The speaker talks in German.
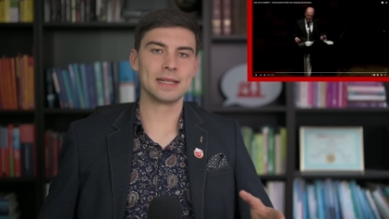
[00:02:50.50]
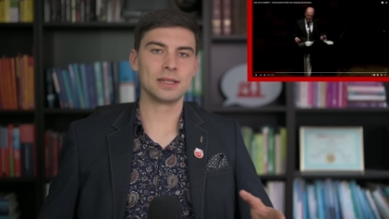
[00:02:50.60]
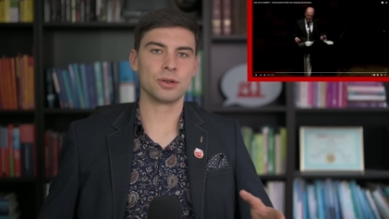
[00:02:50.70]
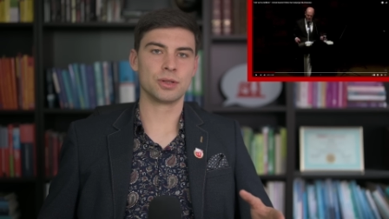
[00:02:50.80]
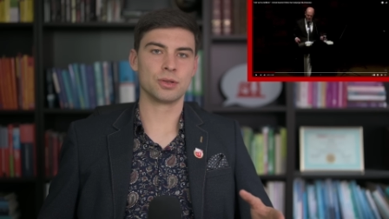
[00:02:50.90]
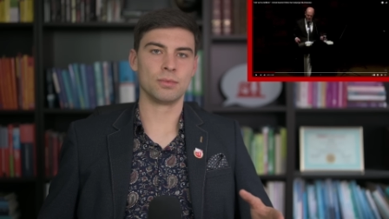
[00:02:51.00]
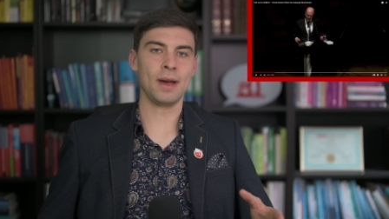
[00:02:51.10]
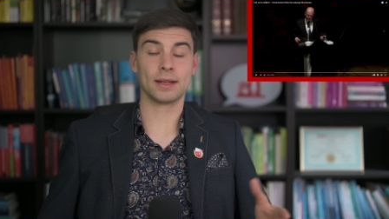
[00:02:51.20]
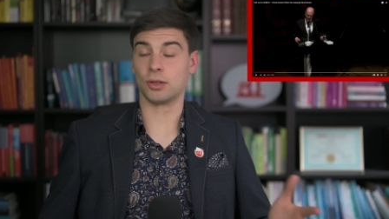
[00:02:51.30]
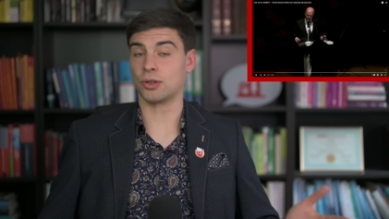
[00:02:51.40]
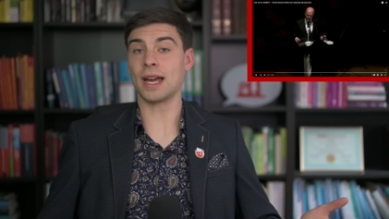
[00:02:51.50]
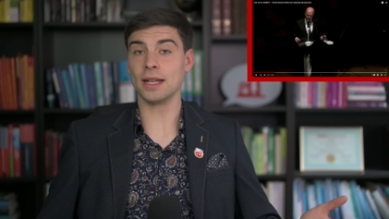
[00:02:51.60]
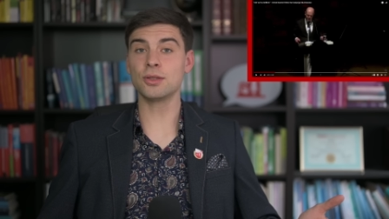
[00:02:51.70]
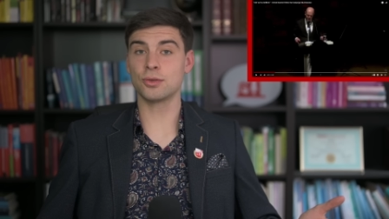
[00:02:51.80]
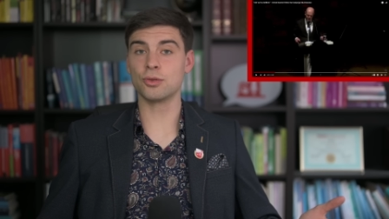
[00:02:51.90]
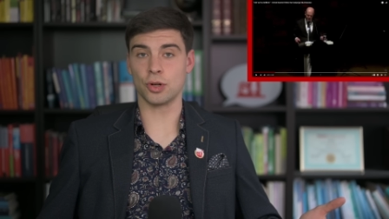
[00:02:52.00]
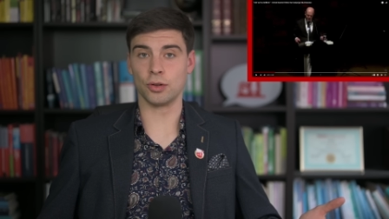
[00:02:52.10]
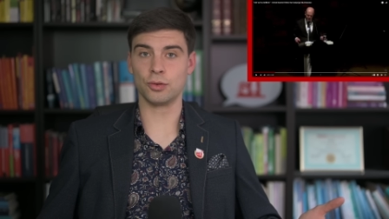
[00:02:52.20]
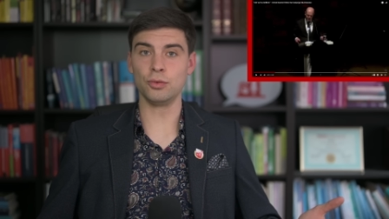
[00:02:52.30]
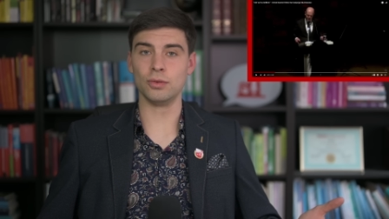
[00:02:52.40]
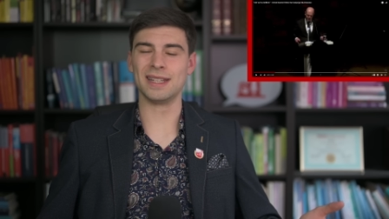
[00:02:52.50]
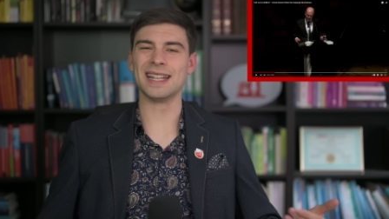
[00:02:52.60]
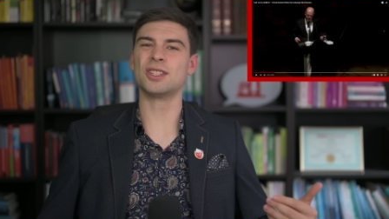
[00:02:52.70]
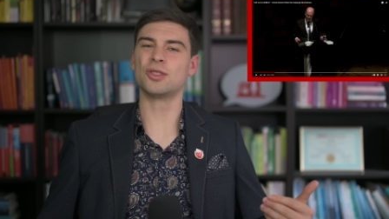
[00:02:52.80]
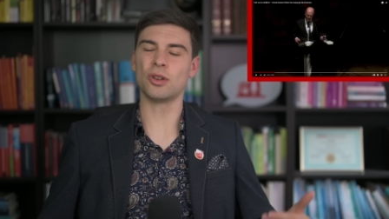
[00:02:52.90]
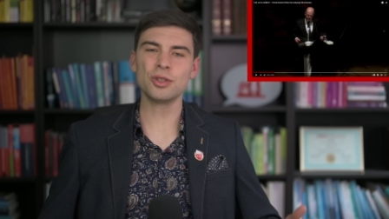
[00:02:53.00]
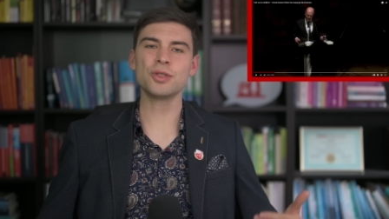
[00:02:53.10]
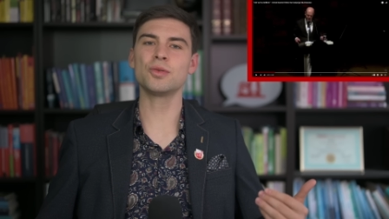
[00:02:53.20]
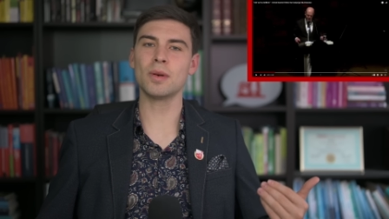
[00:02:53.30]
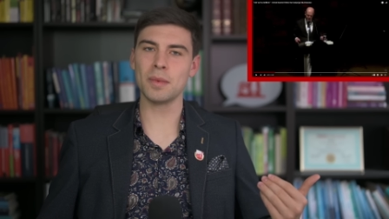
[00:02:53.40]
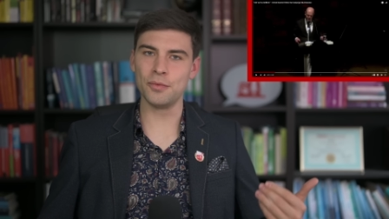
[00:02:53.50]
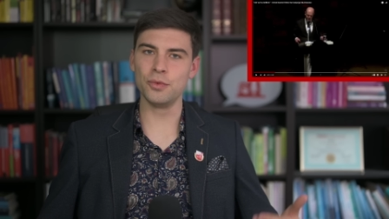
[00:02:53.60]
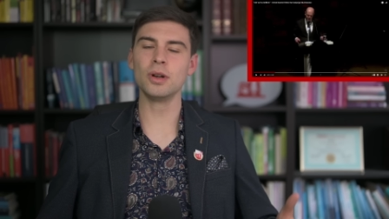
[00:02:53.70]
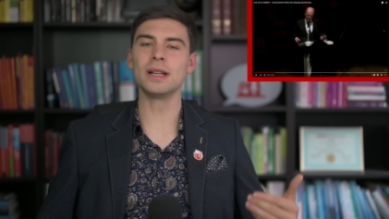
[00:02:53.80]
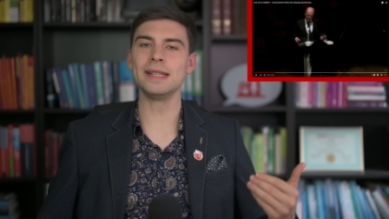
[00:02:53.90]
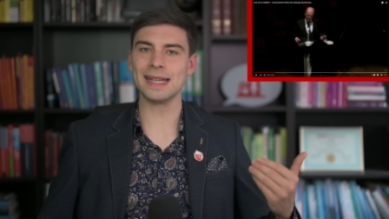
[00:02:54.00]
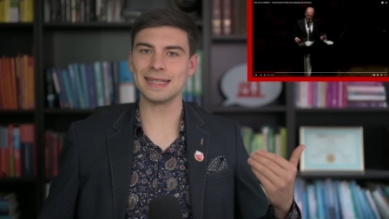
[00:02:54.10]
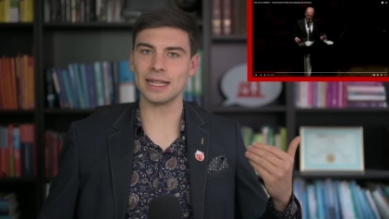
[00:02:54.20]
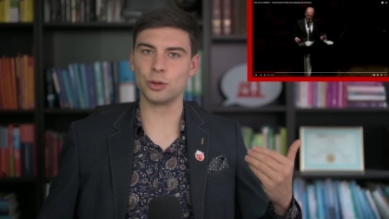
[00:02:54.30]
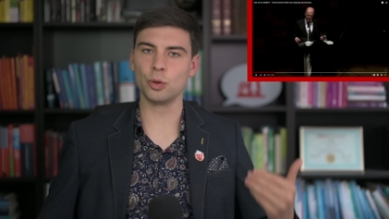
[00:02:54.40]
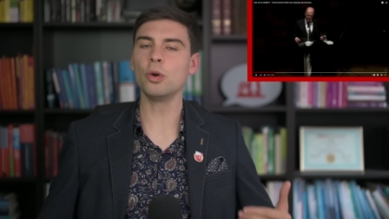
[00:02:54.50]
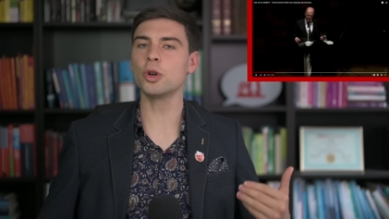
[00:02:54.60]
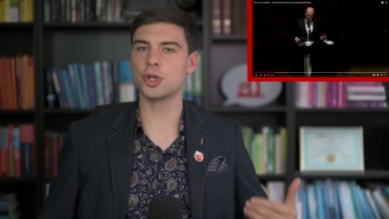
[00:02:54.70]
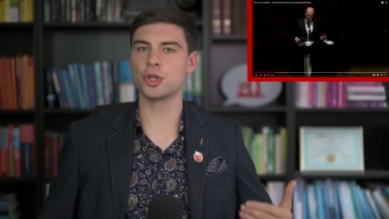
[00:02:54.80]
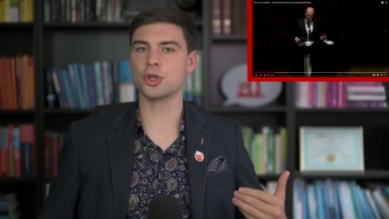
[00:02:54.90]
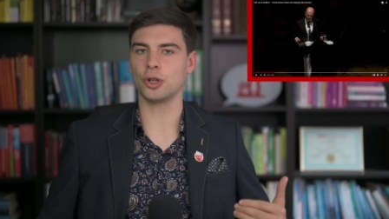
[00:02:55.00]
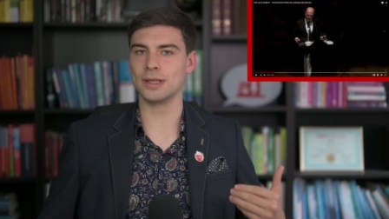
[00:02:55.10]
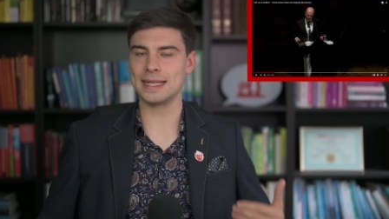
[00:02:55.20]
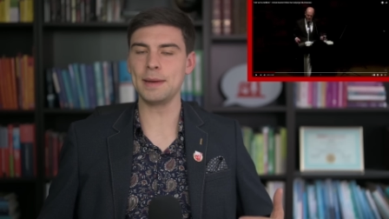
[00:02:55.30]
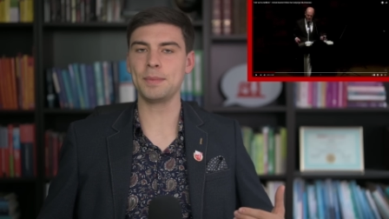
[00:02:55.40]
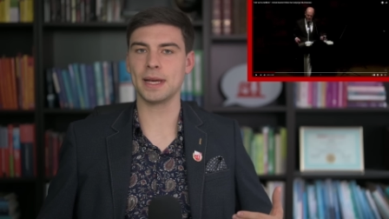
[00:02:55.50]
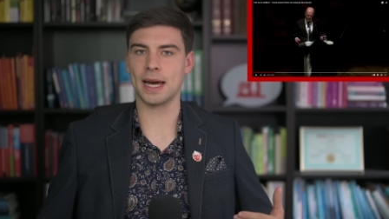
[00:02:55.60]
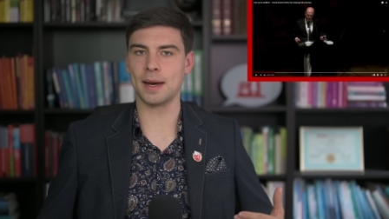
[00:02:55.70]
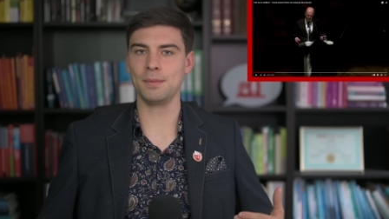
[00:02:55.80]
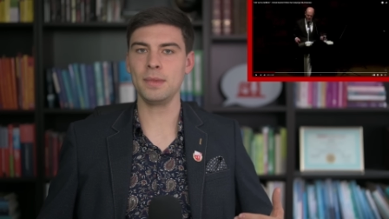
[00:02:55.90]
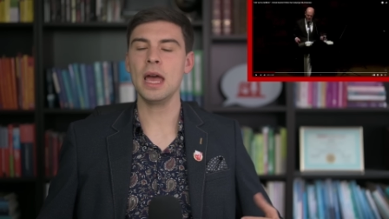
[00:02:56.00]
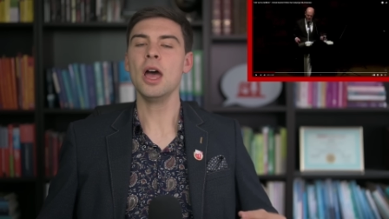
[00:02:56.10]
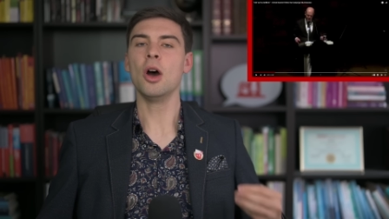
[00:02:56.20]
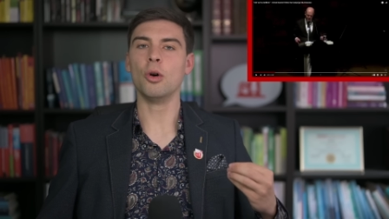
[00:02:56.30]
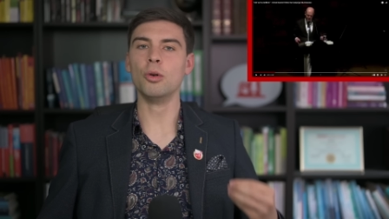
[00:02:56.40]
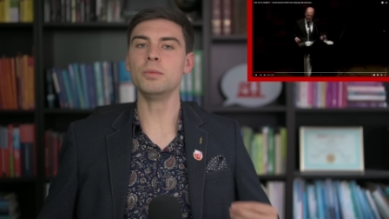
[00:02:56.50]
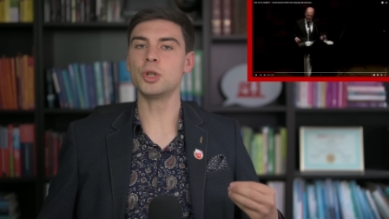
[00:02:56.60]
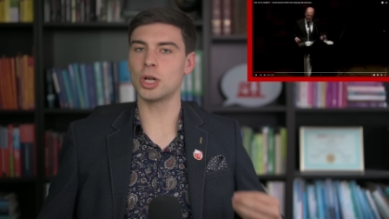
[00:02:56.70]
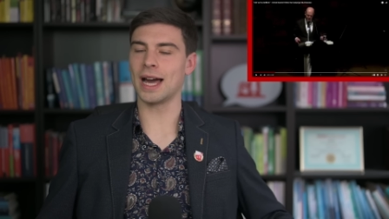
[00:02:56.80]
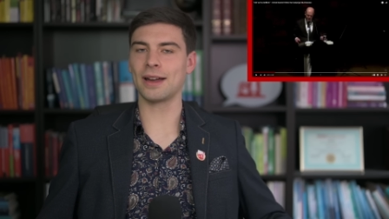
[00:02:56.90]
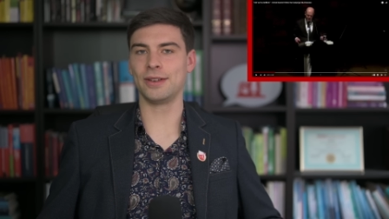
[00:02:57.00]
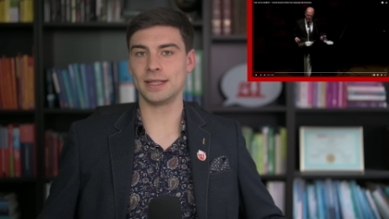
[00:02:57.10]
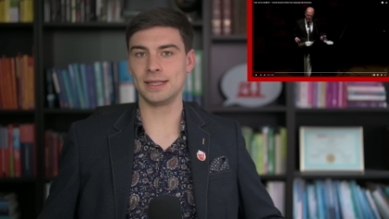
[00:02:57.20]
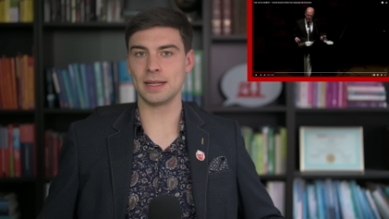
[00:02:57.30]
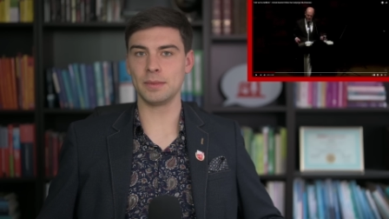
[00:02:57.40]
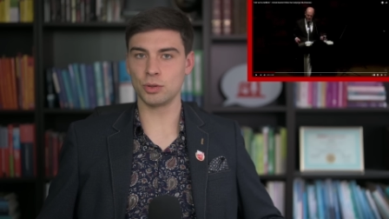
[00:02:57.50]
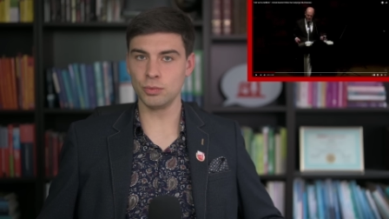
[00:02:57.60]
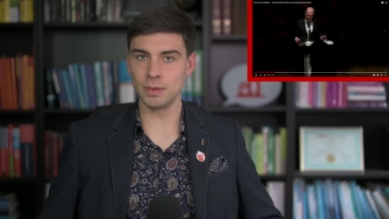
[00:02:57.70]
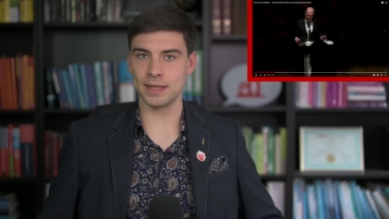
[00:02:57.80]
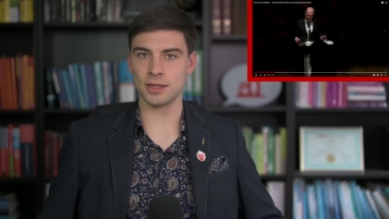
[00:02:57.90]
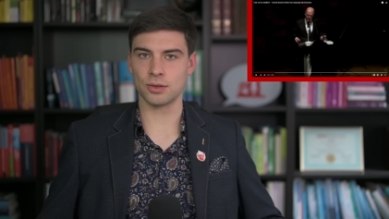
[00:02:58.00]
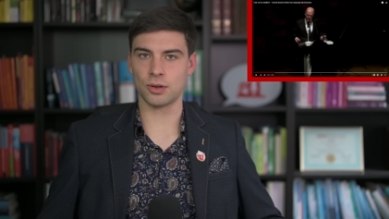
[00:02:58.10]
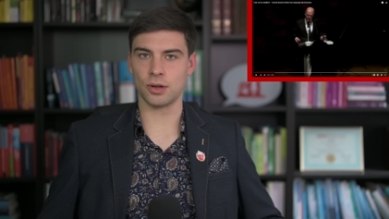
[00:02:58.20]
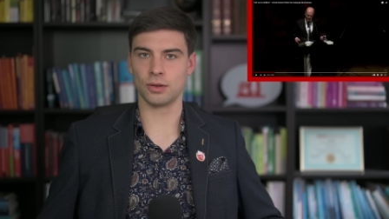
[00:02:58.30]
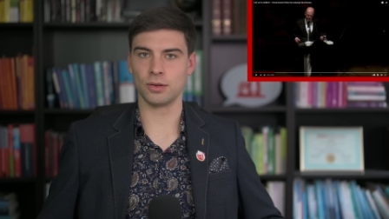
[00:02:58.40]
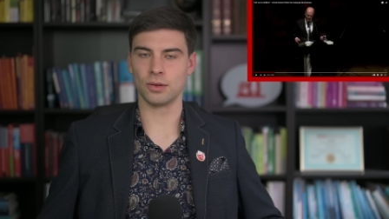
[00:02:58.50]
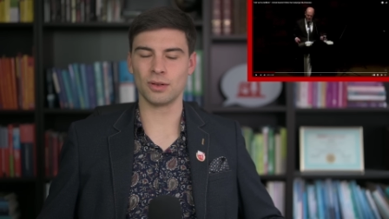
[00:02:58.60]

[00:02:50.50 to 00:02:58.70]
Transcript: Situation macht, das kannst du schon tun, dann solltest du aber wirklich ein rhetorisches Konzept haben, um schlagfertig damit umgehen zu können.